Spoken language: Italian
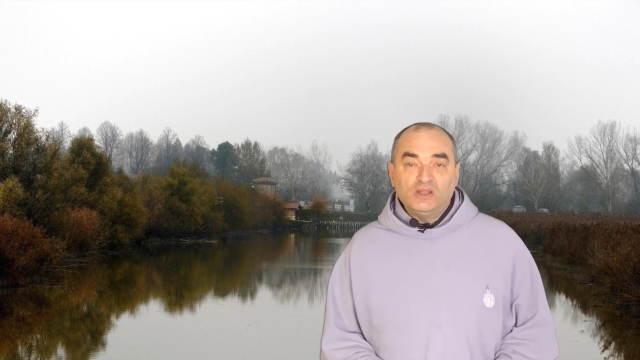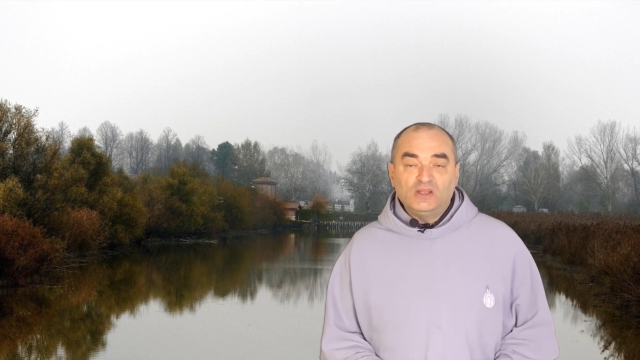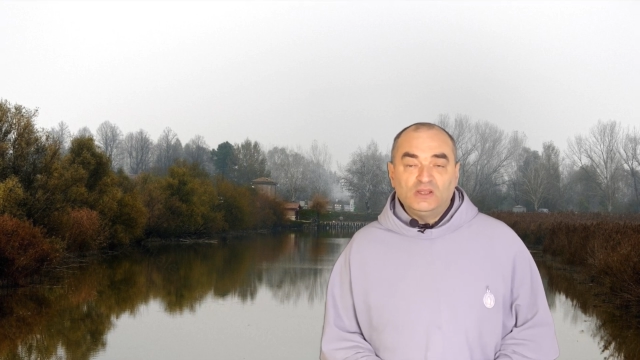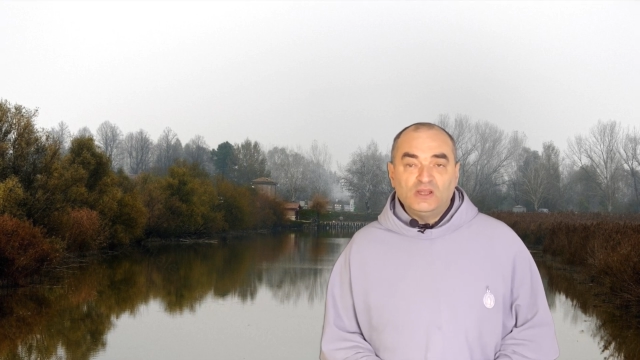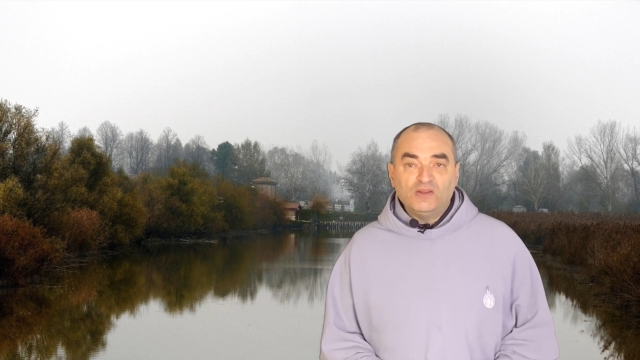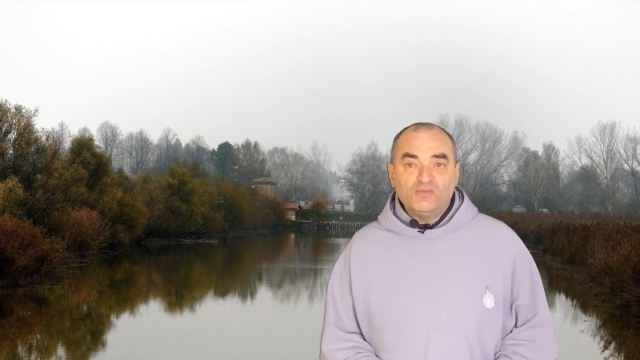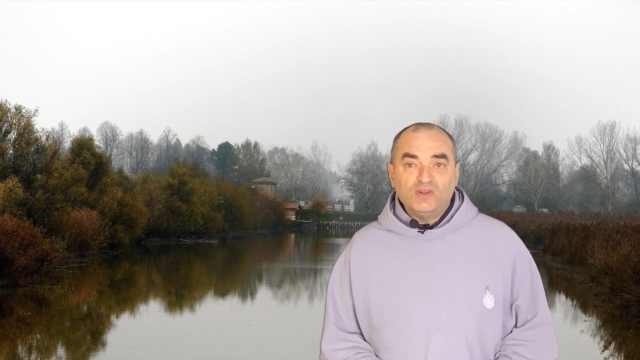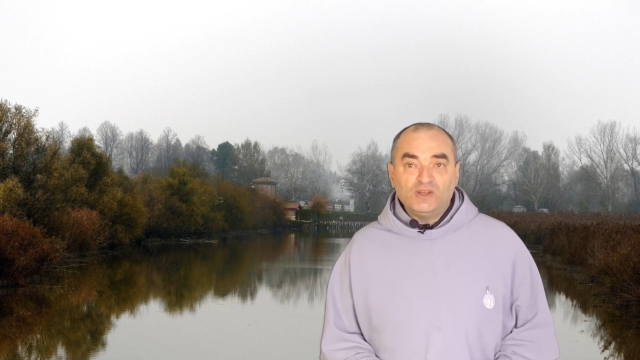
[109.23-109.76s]

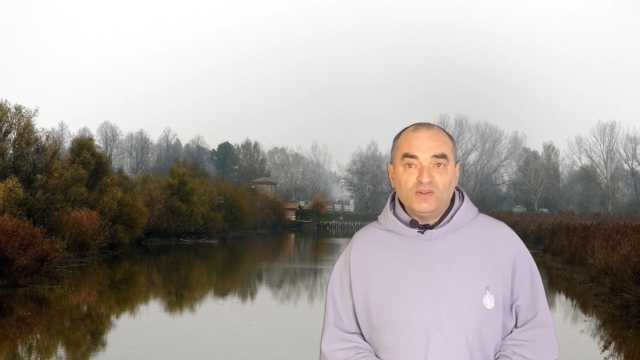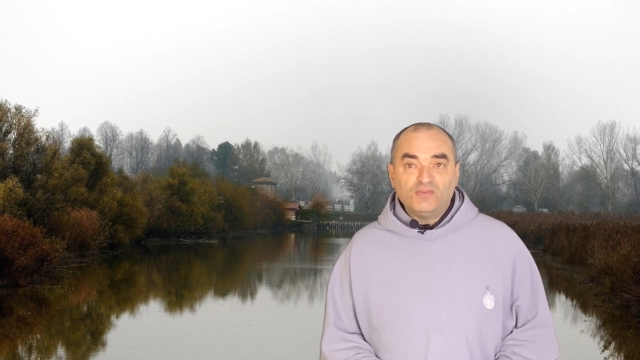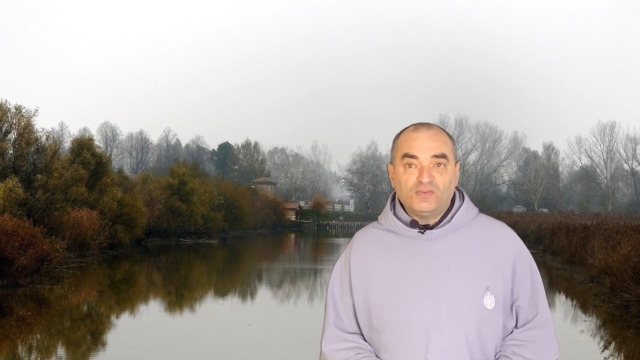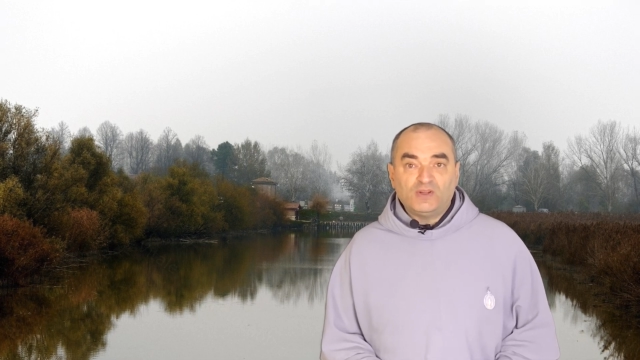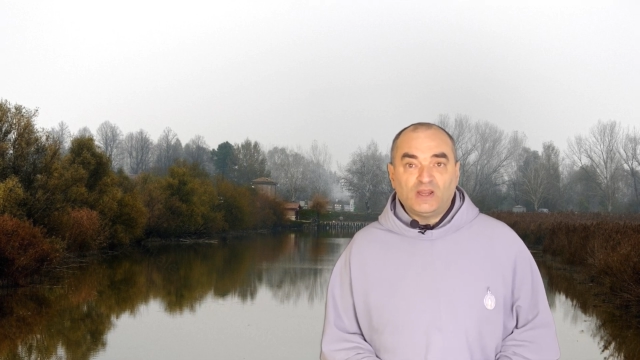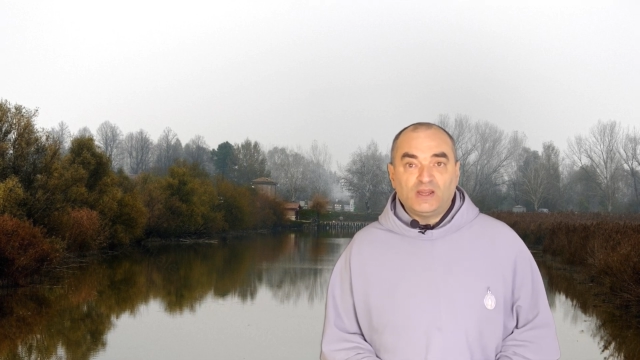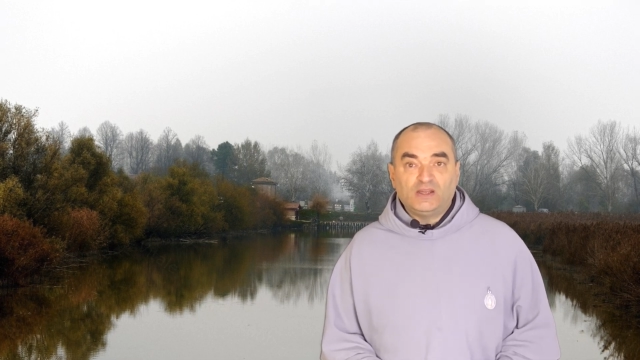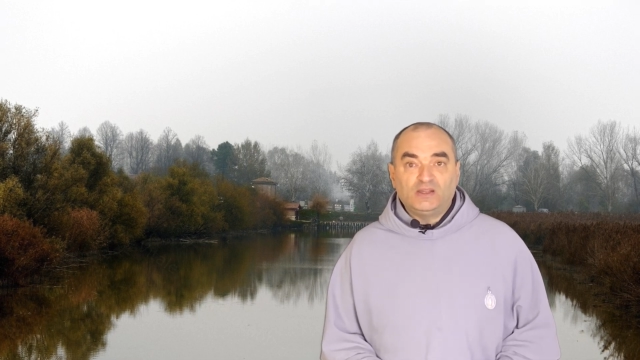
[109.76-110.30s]
deve
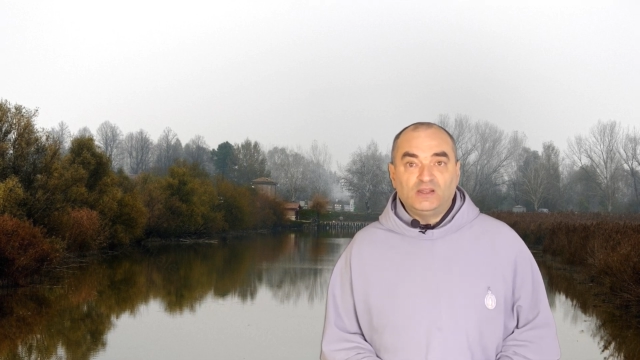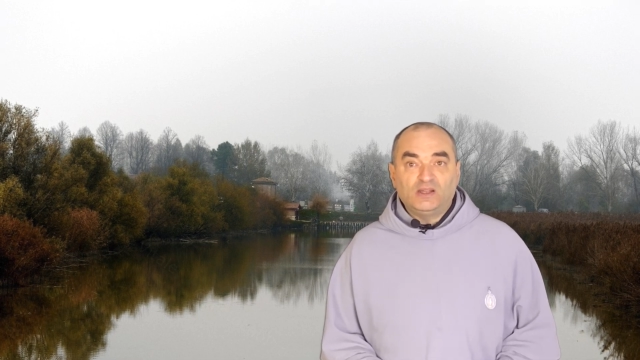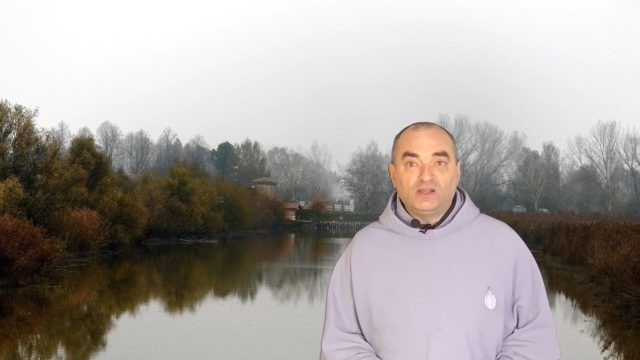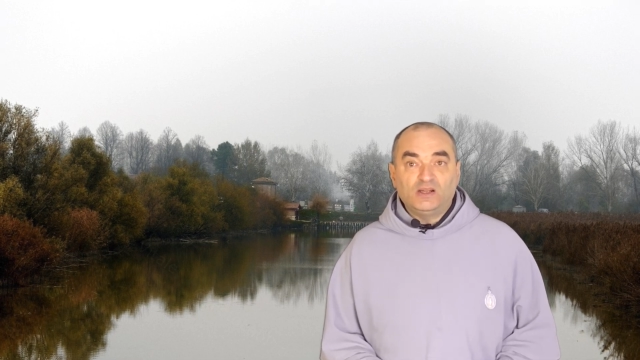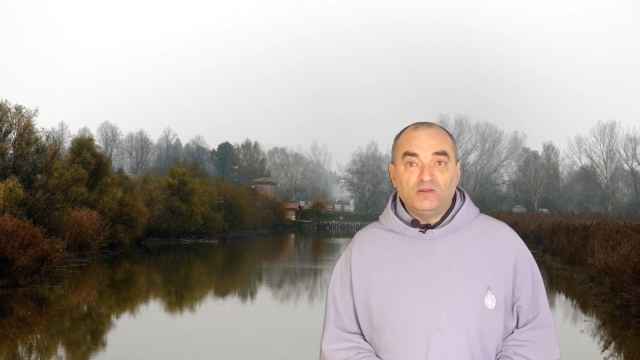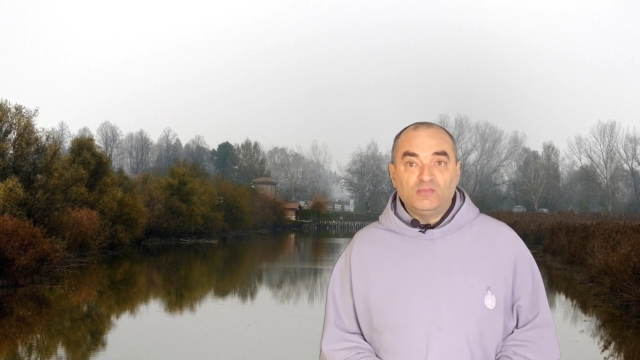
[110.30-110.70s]
riflettere il